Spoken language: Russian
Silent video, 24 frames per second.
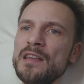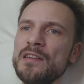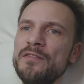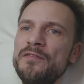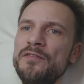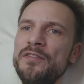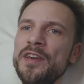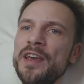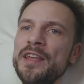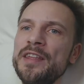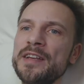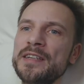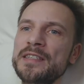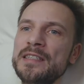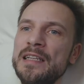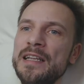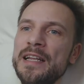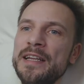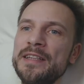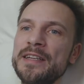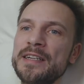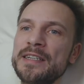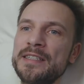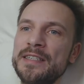«Феникс» –
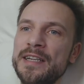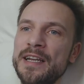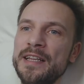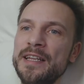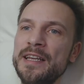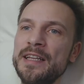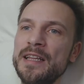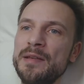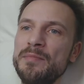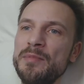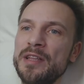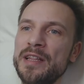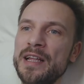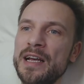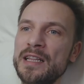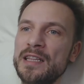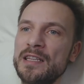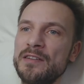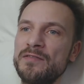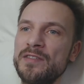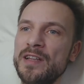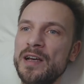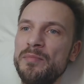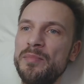лидер среди
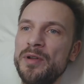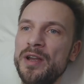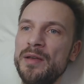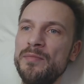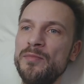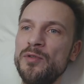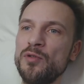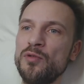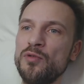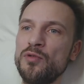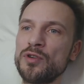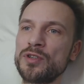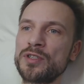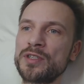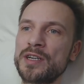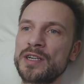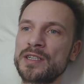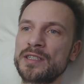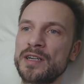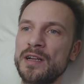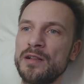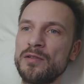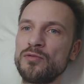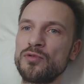номинантов на премию
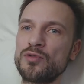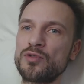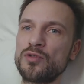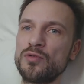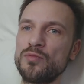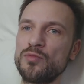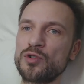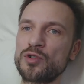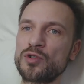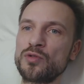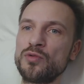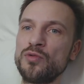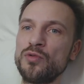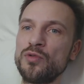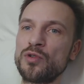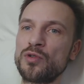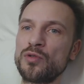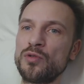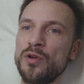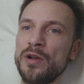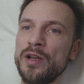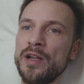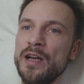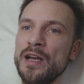«Оскар» за лучшую мужскую
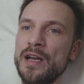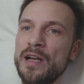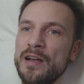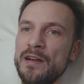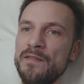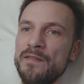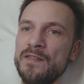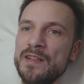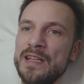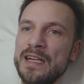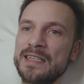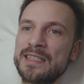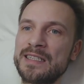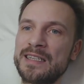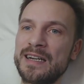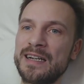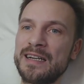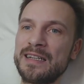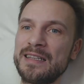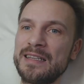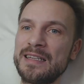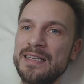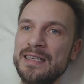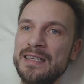роль. В
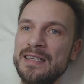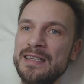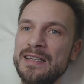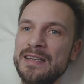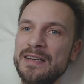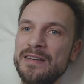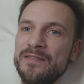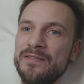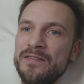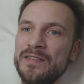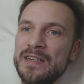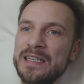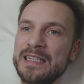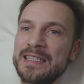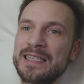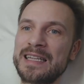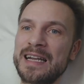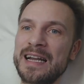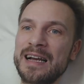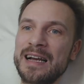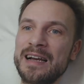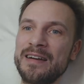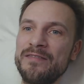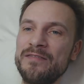иностранной в,
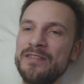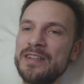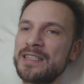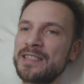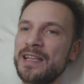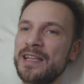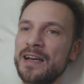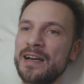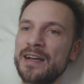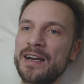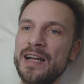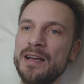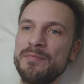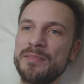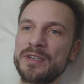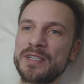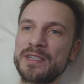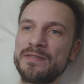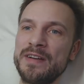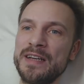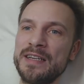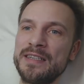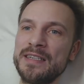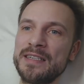инстра... в инстаграме
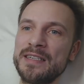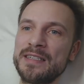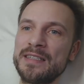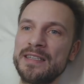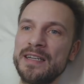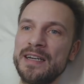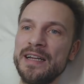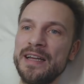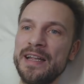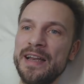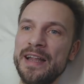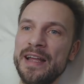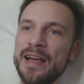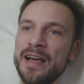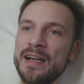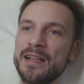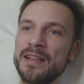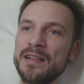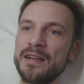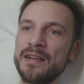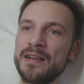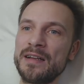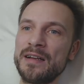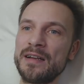своей сестры
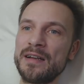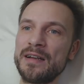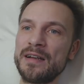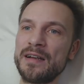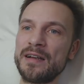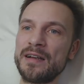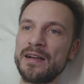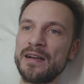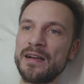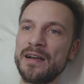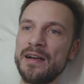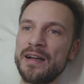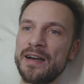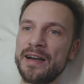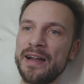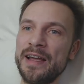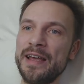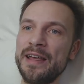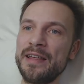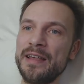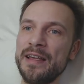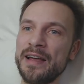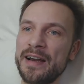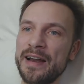Риан
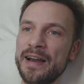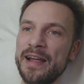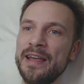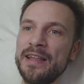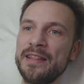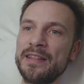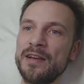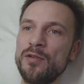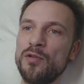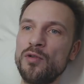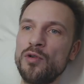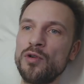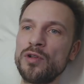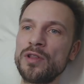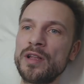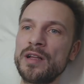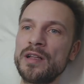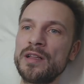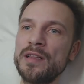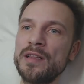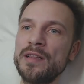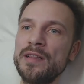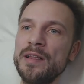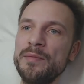Рей, Рейн он
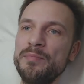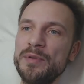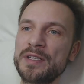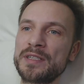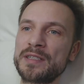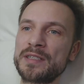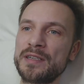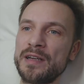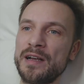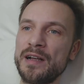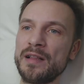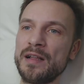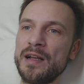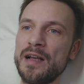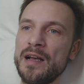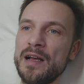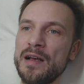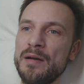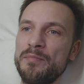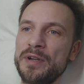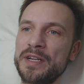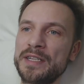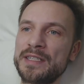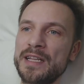написал,
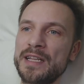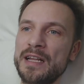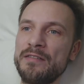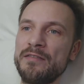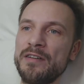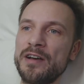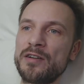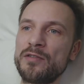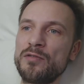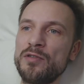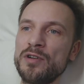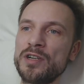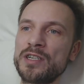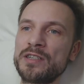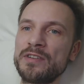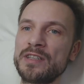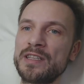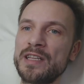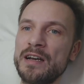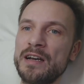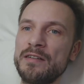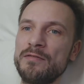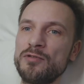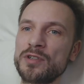признавая роль
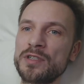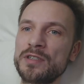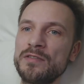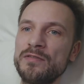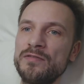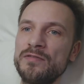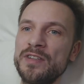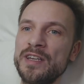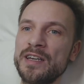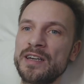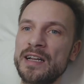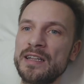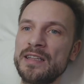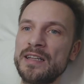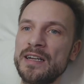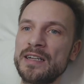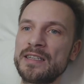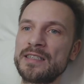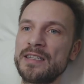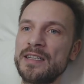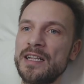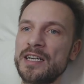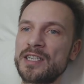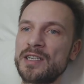животноводства в
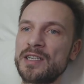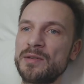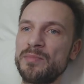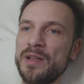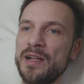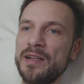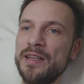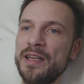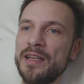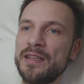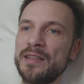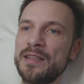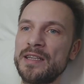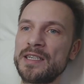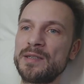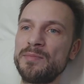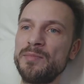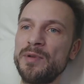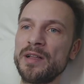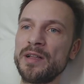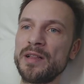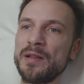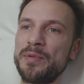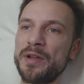деградации нашей планеты и
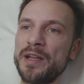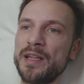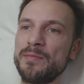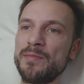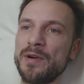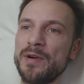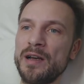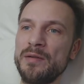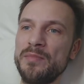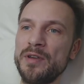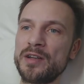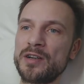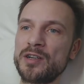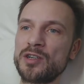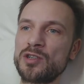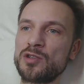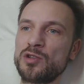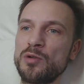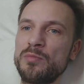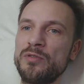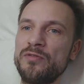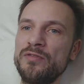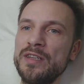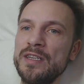смело принимая меры,
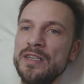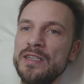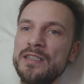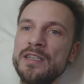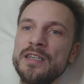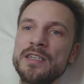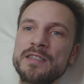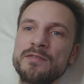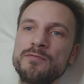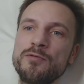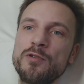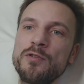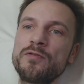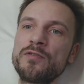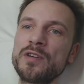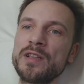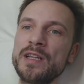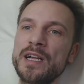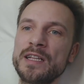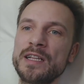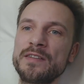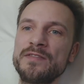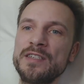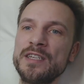чтобы внести свой
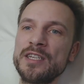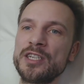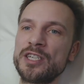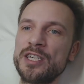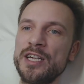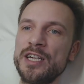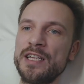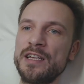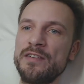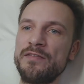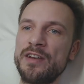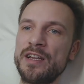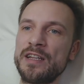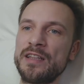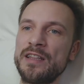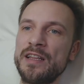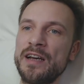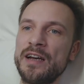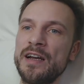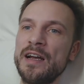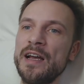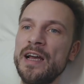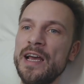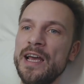вклад в снижение
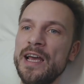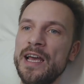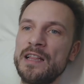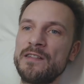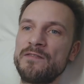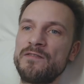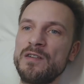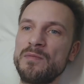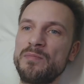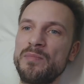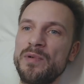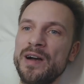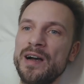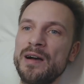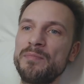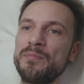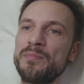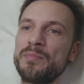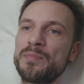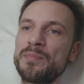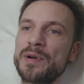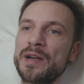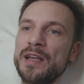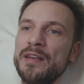вреда
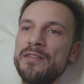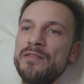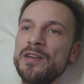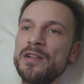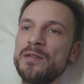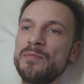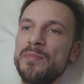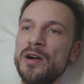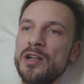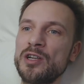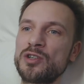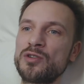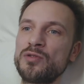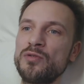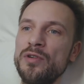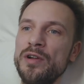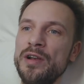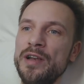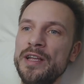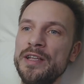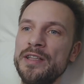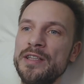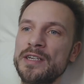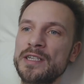НФПА, проявил
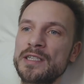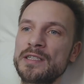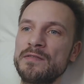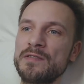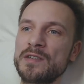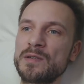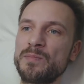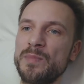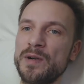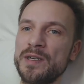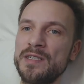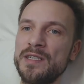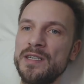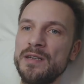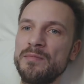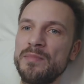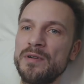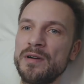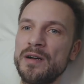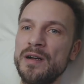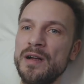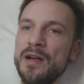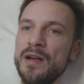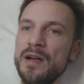большое лидерство.
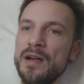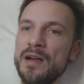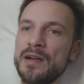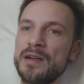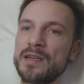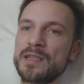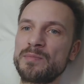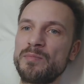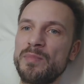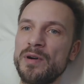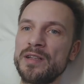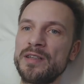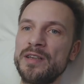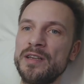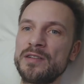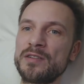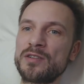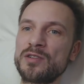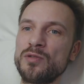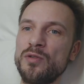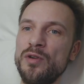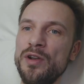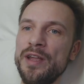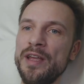Спасибо, господин
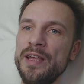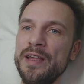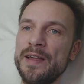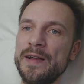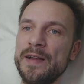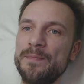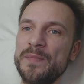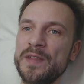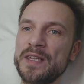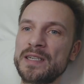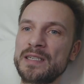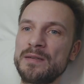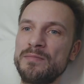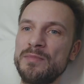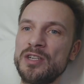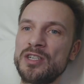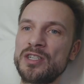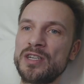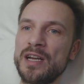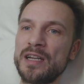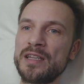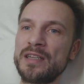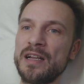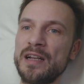Сурия,
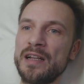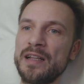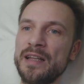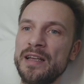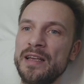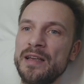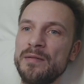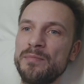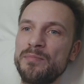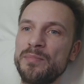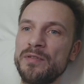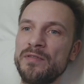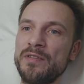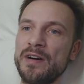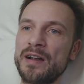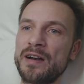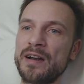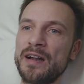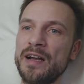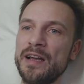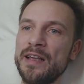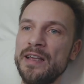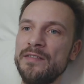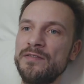замечательные
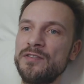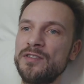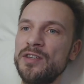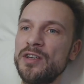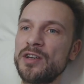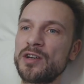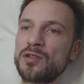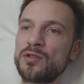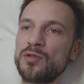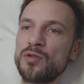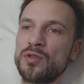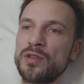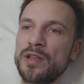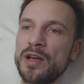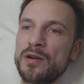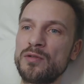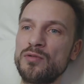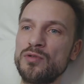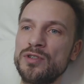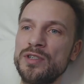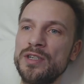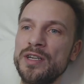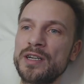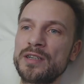повара и все, кто
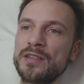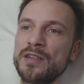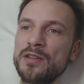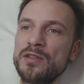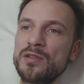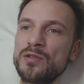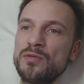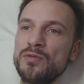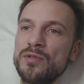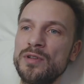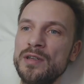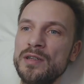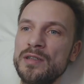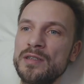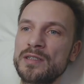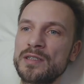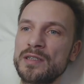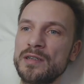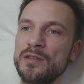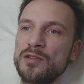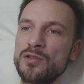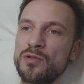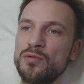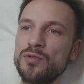так усердно
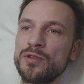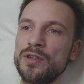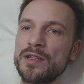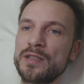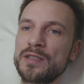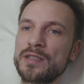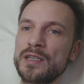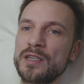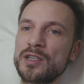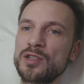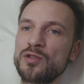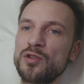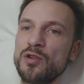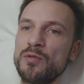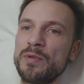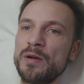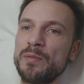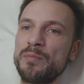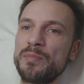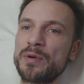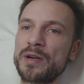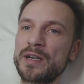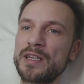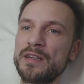трудится, трудится
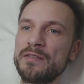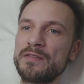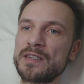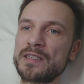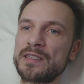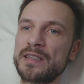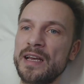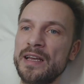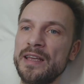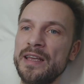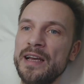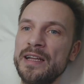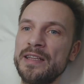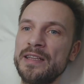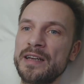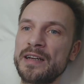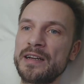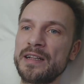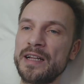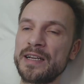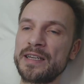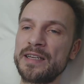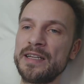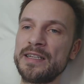чтобы противостоять
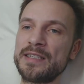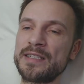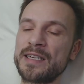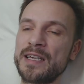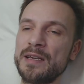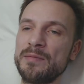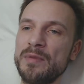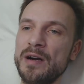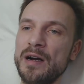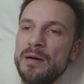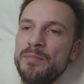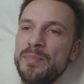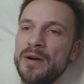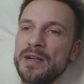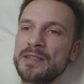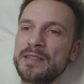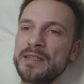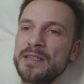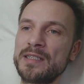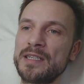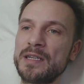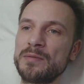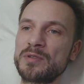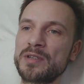экологическим
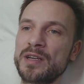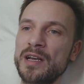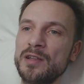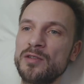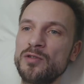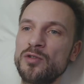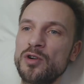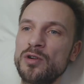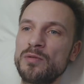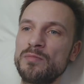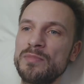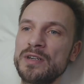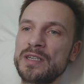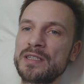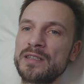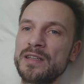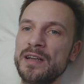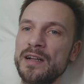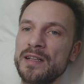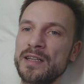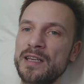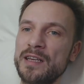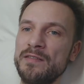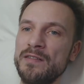опасностям, с которыми мы
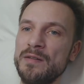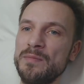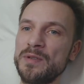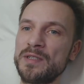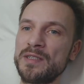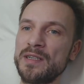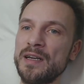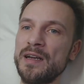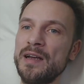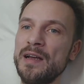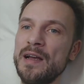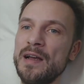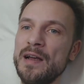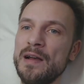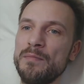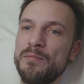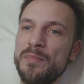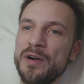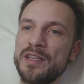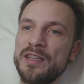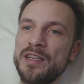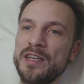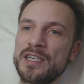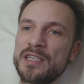сталкиваемся,
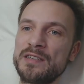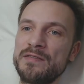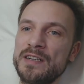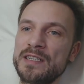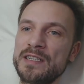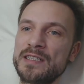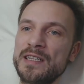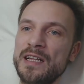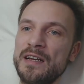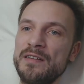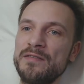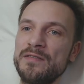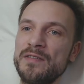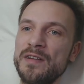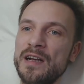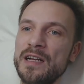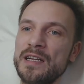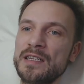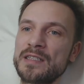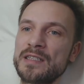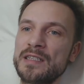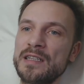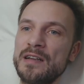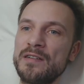поддерживая основ,
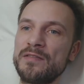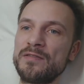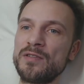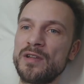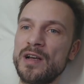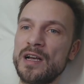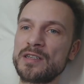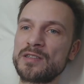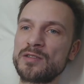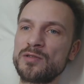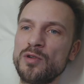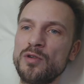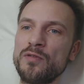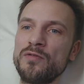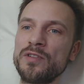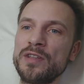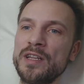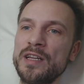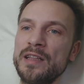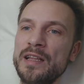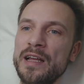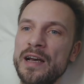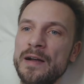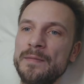основ,
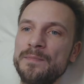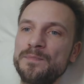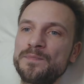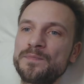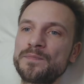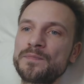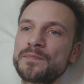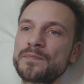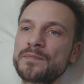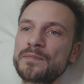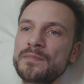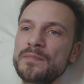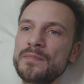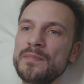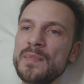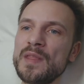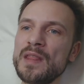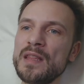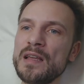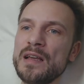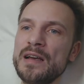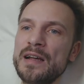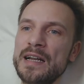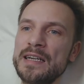основанный на
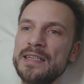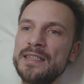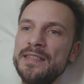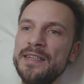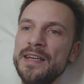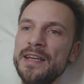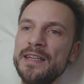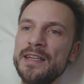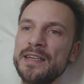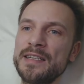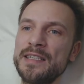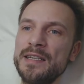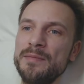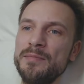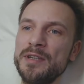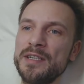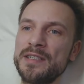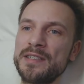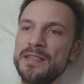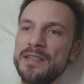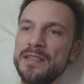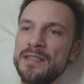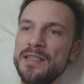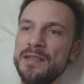растениях
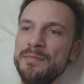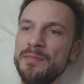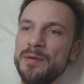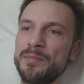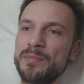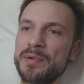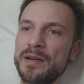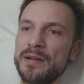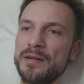77